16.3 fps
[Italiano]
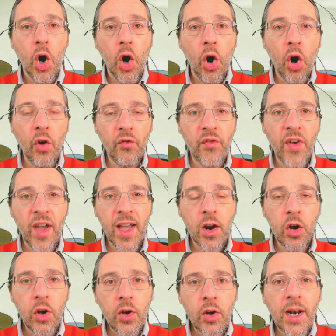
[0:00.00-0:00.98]

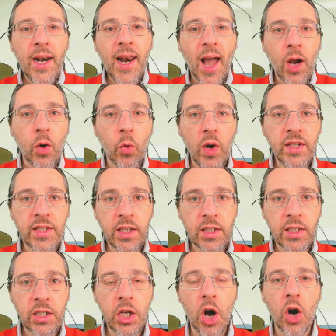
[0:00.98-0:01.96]
ovvero
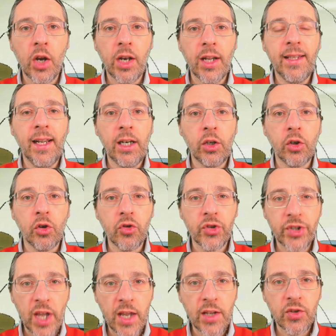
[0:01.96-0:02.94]
l'acquisizione del
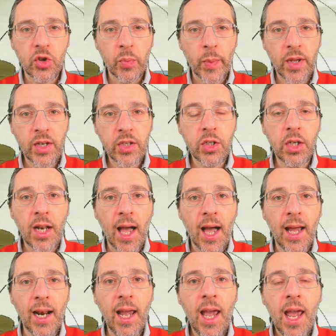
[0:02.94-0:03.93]
consenso
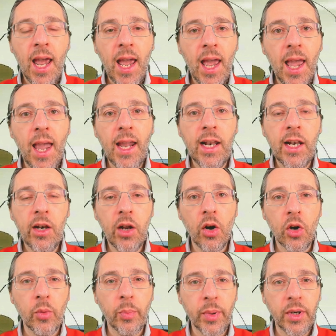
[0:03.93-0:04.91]
personale è il
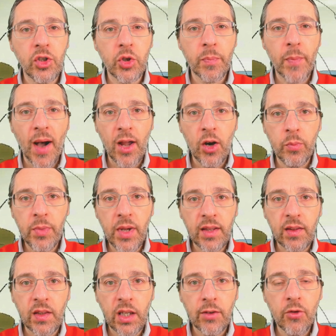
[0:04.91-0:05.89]
loro principale
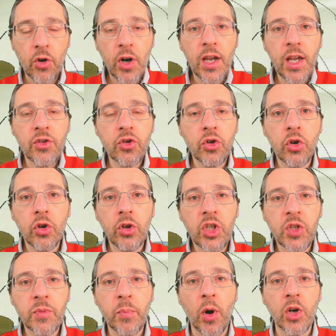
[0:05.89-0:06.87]
obiettivo e sono
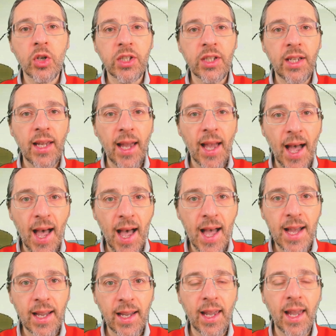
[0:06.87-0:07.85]
disposti
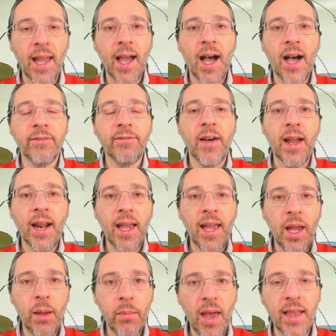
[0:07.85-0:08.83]
anche a far
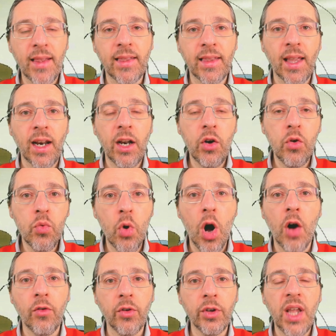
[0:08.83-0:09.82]
emettere
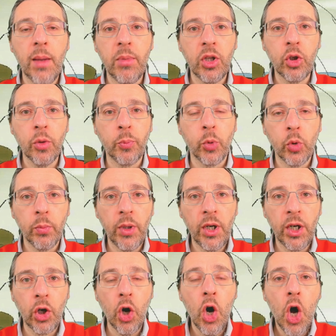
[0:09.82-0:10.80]
nuovo debito pubblico